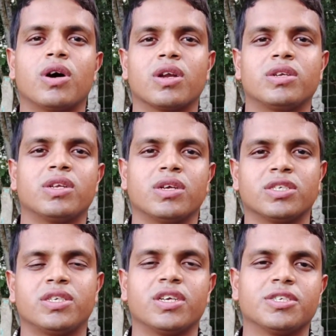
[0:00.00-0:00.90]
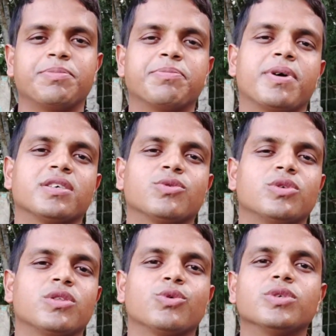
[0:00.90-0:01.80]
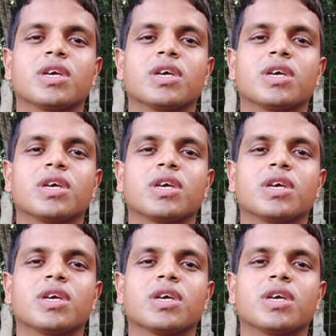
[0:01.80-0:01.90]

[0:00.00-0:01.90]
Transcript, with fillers: हर टेस्ट टेस्ट में पास हो जाते हो